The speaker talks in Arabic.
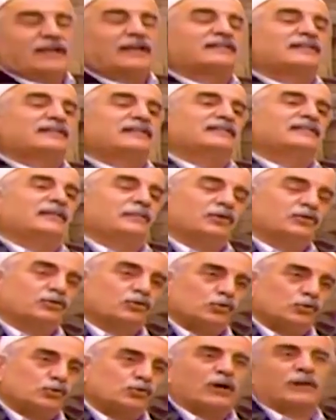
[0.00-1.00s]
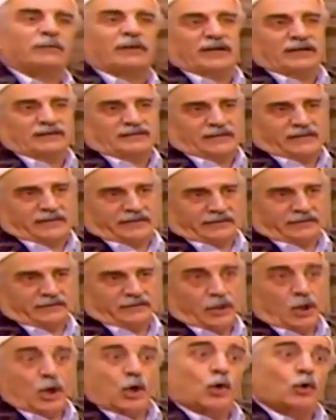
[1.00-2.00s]
يا سيدي سبعة تخوت واربع خزائن
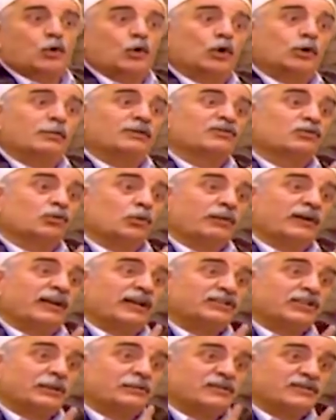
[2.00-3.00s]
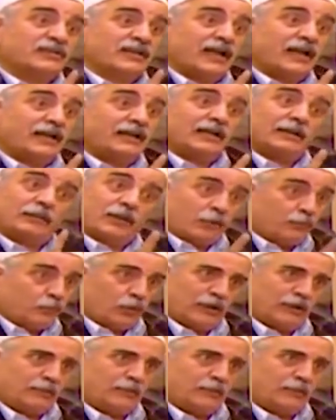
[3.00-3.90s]
وكله مصنوع من خشب الزان اللي بيحبه